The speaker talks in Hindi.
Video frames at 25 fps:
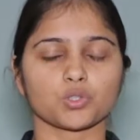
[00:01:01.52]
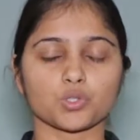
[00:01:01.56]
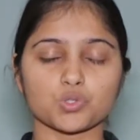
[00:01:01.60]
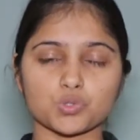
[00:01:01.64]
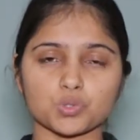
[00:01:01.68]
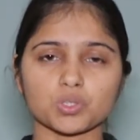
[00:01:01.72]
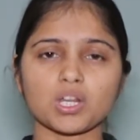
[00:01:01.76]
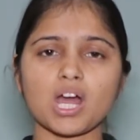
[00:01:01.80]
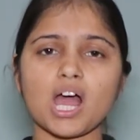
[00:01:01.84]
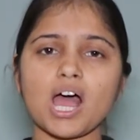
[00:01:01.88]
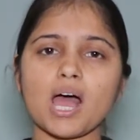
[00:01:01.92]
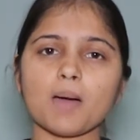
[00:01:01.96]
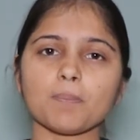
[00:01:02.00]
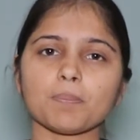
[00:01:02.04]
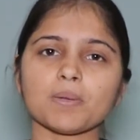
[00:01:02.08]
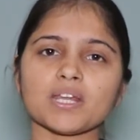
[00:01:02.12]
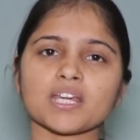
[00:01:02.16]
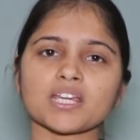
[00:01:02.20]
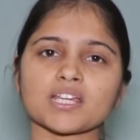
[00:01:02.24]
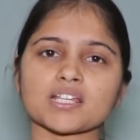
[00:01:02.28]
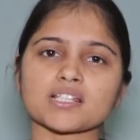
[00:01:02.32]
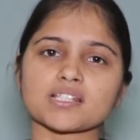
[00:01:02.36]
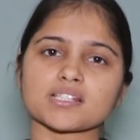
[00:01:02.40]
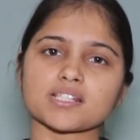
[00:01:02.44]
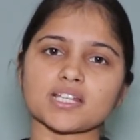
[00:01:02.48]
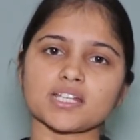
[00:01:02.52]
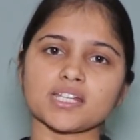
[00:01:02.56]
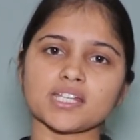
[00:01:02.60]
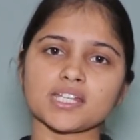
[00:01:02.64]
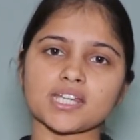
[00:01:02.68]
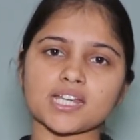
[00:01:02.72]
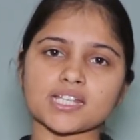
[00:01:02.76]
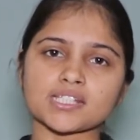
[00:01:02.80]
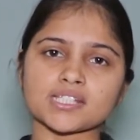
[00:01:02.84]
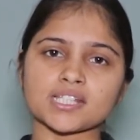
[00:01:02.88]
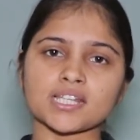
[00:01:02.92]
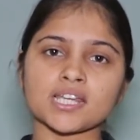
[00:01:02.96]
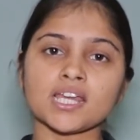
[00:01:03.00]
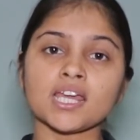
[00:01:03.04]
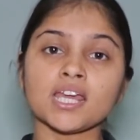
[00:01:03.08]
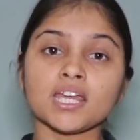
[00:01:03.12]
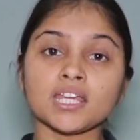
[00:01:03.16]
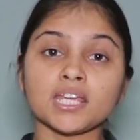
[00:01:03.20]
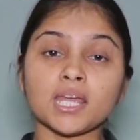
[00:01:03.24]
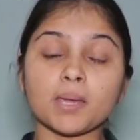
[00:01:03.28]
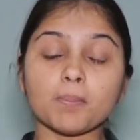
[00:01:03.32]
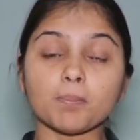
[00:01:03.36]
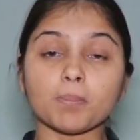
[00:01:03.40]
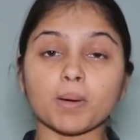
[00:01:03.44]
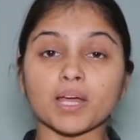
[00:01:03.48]
तो सुना आपने किस तरीके से
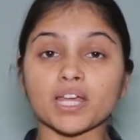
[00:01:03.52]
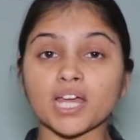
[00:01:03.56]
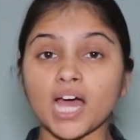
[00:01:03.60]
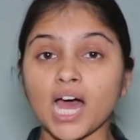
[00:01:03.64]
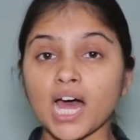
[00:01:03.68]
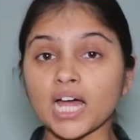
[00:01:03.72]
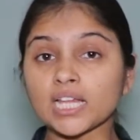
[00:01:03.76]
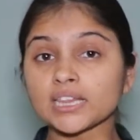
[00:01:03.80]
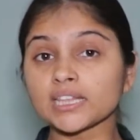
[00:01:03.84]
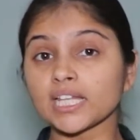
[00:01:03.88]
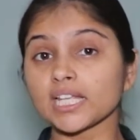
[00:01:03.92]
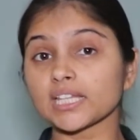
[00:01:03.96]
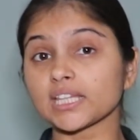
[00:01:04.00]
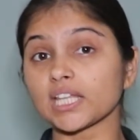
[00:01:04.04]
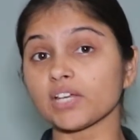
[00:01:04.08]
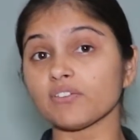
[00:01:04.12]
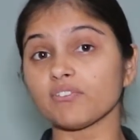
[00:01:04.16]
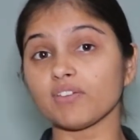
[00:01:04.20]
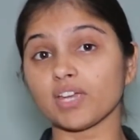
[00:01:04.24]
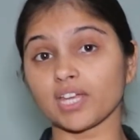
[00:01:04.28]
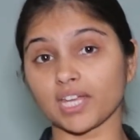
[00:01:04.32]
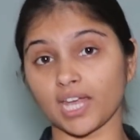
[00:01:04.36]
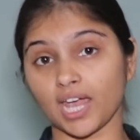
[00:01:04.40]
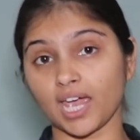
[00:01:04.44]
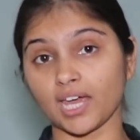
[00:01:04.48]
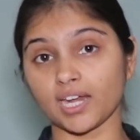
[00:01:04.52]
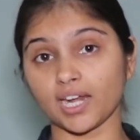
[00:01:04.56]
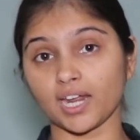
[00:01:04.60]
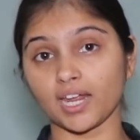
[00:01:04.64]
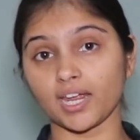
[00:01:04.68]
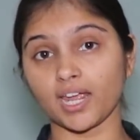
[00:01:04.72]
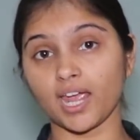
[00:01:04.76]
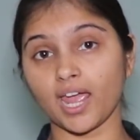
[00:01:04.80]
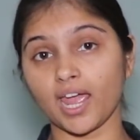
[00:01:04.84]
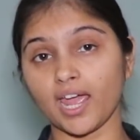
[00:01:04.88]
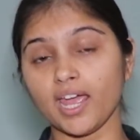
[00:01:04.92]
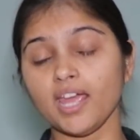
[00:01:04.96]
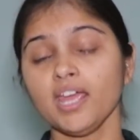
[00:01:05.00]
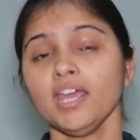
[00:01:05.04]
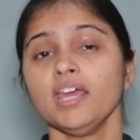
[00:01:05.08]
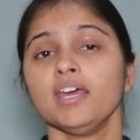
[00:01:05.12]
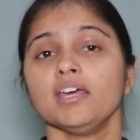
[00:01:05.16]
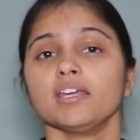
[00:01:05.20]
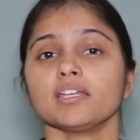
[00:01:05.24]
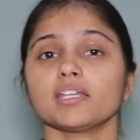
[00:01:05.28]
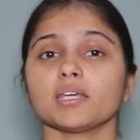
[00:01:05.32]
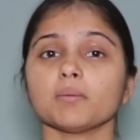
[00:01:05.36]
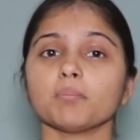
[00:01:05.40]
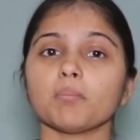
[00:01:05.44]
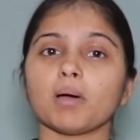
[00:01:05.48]
ये बयान देते हुए कह रहे हैं
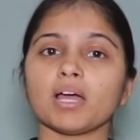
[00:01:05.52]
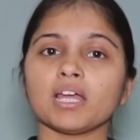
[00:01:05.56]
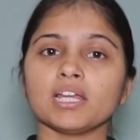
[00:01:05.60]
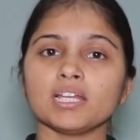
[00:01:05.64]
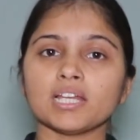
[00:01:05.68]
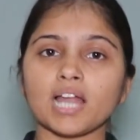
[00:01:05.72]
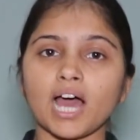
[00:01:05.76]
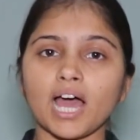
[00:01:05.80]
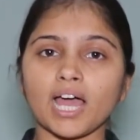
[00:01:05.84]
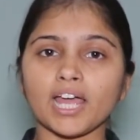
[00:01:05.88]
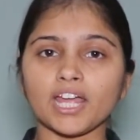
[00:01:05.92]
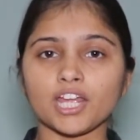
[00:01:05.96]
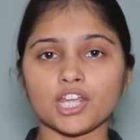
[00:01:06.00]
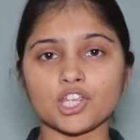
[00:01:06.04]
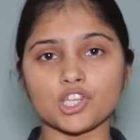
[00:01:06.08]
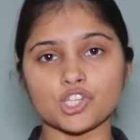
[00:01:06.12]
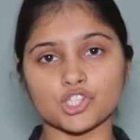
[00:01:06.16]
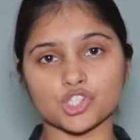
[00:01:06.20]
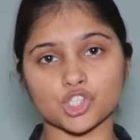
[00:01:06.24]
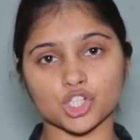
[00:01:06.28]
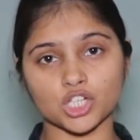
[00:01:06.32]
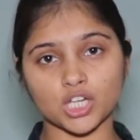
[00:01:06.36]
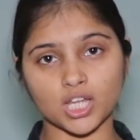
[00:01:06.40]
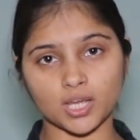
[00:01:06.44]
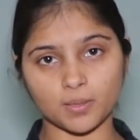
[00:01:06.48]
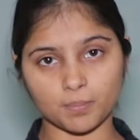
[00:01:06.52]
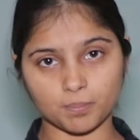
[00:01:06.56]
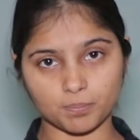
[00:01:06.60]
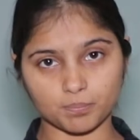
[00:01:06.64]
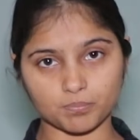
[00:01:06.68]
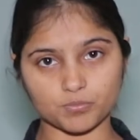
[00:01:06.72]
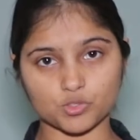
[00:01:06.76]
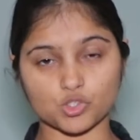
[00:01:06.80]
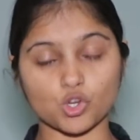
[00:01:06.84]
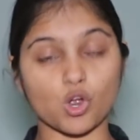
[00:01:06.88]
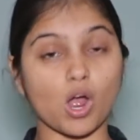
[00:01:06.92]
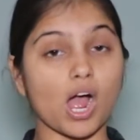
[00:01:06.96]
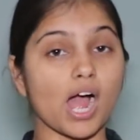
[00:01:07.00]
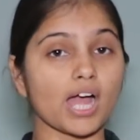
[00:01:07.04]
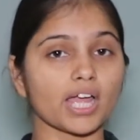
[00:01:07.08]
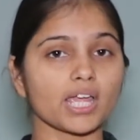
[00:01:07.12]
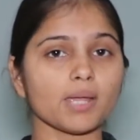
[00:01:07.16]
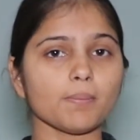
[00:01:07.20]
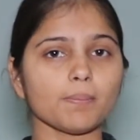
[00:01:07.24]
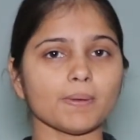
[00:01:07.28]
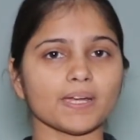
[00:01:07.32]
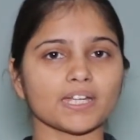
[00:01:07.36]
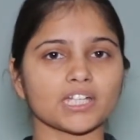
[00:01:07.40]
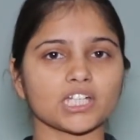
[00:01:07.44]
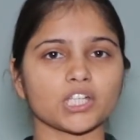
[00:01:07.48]
कि महिलाएं जिन्हें जो आगे
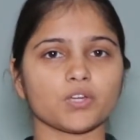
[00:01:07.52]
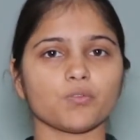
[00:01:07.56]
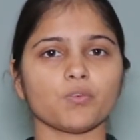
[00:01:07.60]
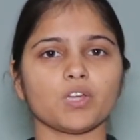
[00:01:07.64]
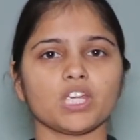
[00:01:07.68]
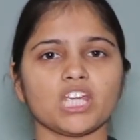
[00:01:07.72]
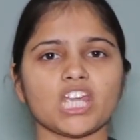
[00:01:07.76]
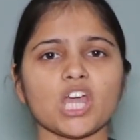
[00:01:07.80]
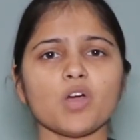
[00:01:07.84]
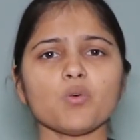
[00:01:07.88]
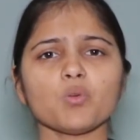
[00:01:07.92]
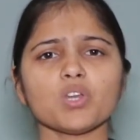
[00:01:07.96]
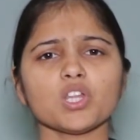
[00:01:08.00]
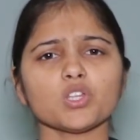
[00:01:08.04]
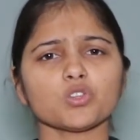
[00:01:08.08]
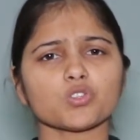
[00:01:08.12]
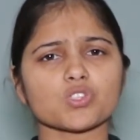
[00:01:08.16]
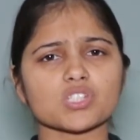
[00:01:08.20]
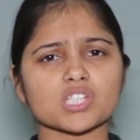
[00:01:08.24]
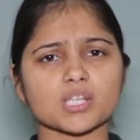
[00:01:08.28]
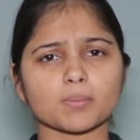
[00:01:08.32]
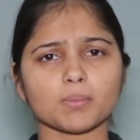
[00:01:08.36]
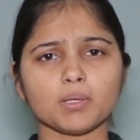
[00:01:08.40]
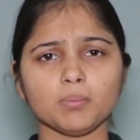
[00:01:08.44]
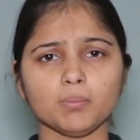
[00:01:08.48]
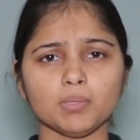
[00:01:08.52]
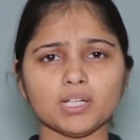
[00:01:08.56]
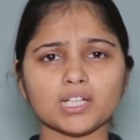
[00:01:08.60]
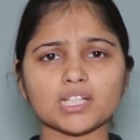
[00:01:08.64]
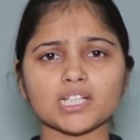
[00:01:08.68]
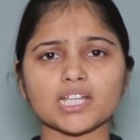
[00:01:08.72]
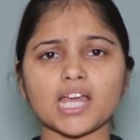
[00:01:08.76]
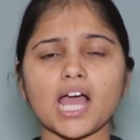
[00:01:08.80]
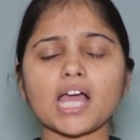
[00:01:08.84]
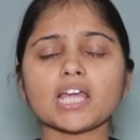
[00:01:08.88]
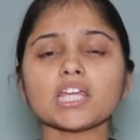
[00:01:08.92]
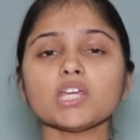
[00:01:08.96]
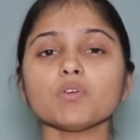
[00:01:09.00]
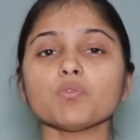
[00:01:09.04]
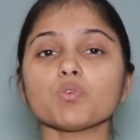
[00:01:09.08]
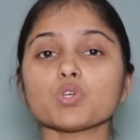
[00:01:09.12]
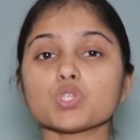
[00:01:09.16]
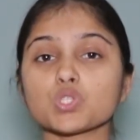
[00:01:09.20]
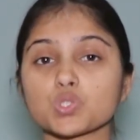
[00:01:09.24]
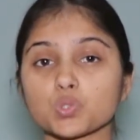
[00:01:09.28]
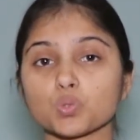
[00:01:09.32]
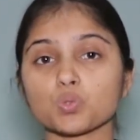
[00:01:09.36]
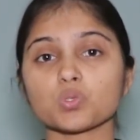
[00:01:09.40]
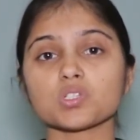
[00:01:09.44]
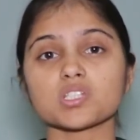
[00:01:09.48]
बैठी हुई हैं उन्हें तो समय मिल गया कि वो
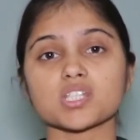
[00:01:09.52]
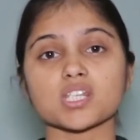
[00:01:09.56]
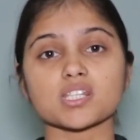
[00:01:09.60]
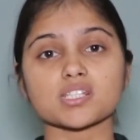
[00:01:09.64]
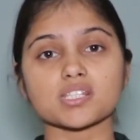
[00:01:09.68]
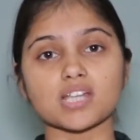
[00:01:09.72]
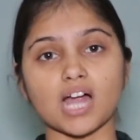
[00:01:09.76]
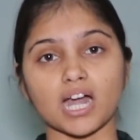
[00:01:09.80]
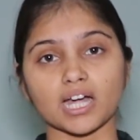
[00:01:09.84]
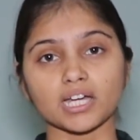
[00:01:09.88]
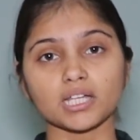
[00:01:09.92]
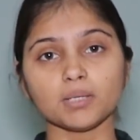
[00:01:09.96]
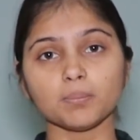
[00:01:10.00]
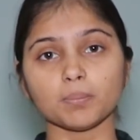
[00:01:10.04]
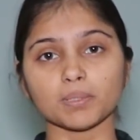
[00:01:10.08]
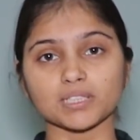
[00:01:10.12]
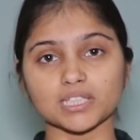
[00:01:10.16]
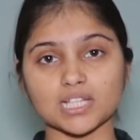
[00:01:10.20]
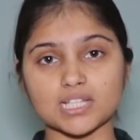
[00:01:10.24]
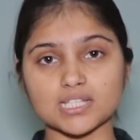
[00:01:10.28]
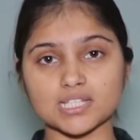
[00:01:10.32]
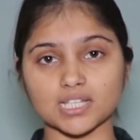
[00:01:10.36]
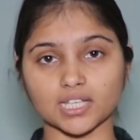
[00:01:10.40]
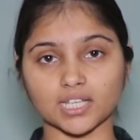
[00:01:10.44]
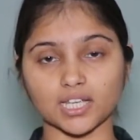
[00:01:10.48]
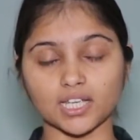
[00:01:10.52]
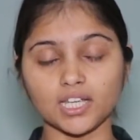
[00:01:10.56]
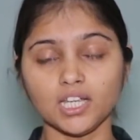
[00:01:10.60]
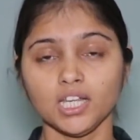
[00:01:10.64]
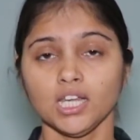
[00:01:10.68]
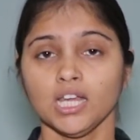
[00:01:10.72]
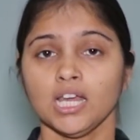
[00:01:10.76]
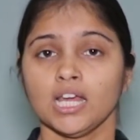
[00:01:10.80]
सूट से साड़ी बदल सके